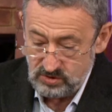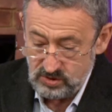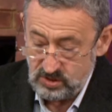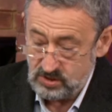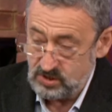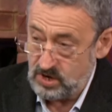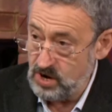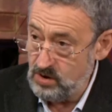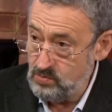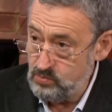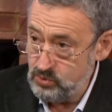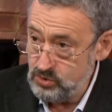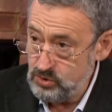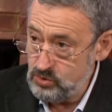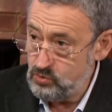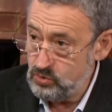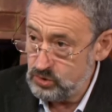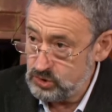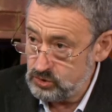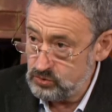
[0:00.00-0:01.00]
К Трампу
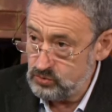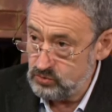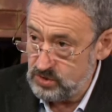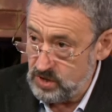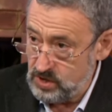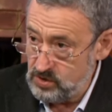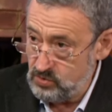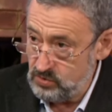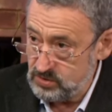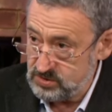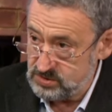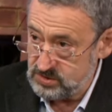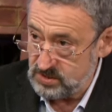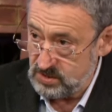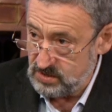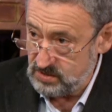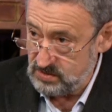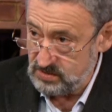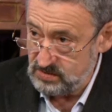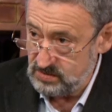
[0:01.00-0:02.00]
не очень
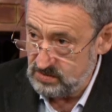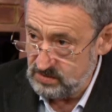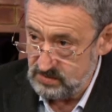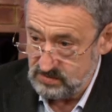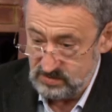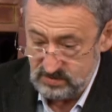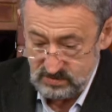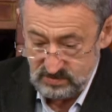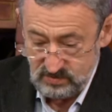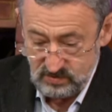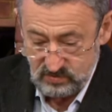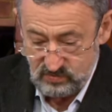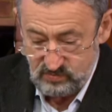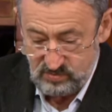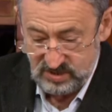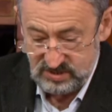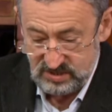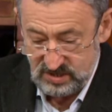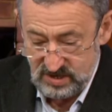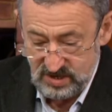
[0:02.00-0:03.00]
удается. Вот
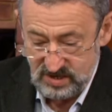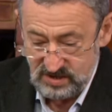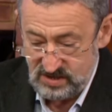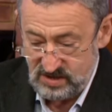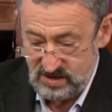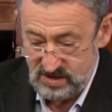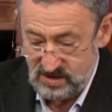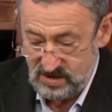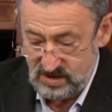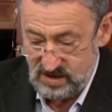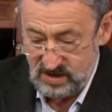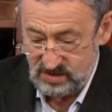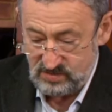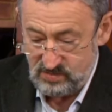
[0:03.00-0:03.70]
последнее